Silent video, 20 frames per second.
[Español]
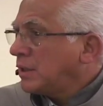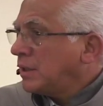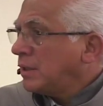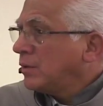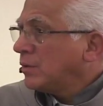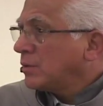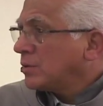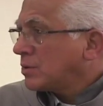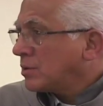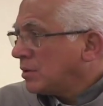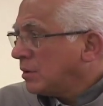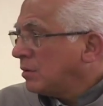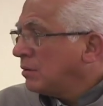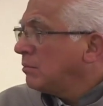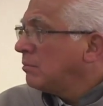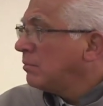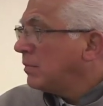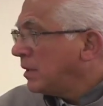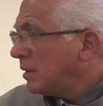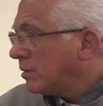que no
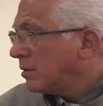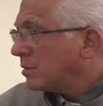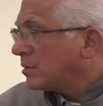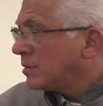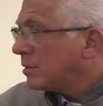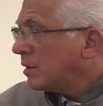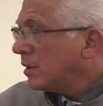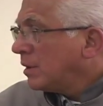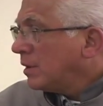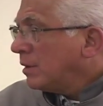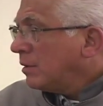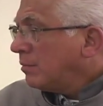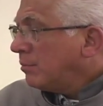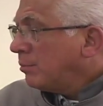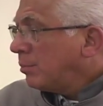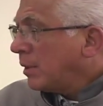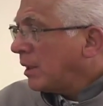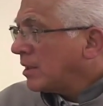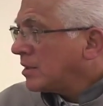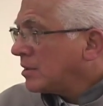son menos
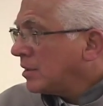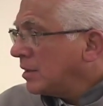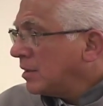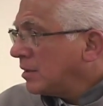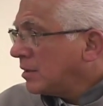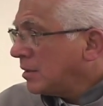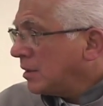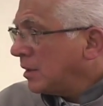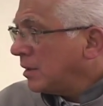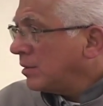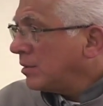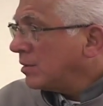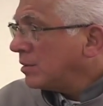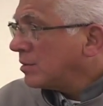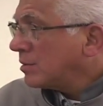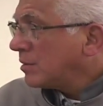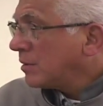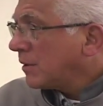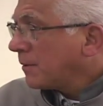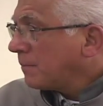
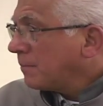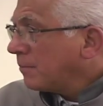placenteros,